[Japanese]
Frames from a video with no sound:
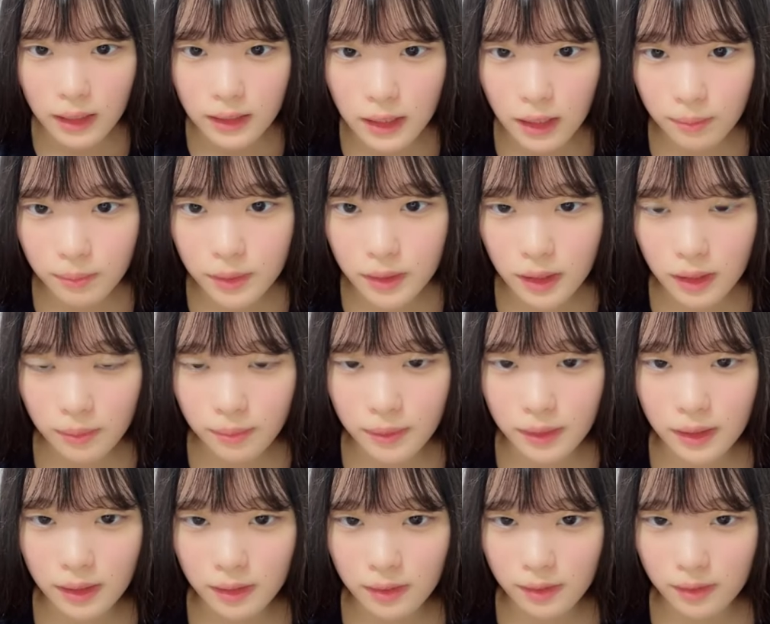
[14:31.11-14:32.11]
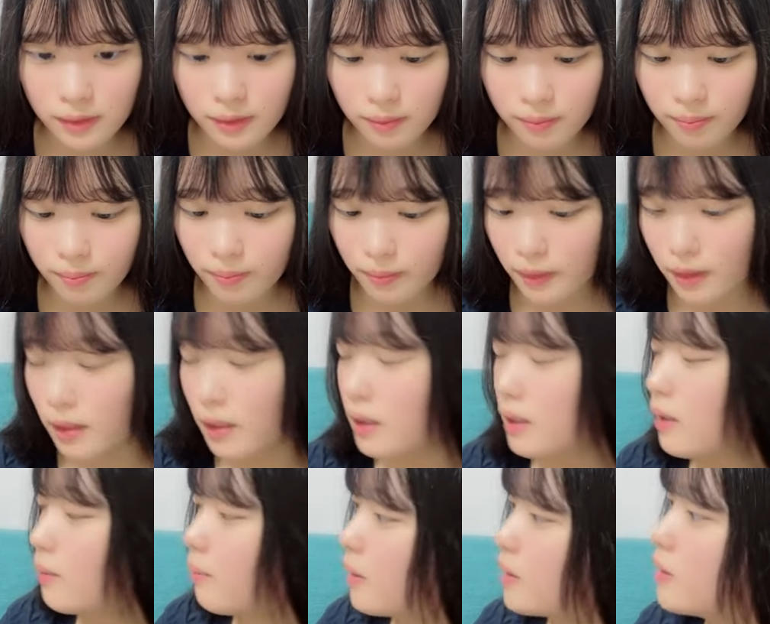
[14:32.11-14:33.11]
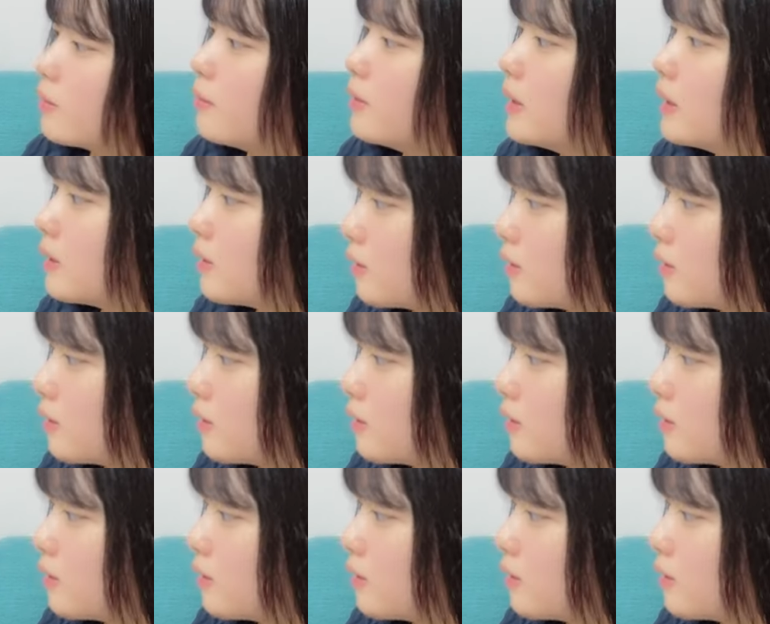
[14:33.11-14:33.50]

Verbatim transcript: 三部作見に行く鬼滅見に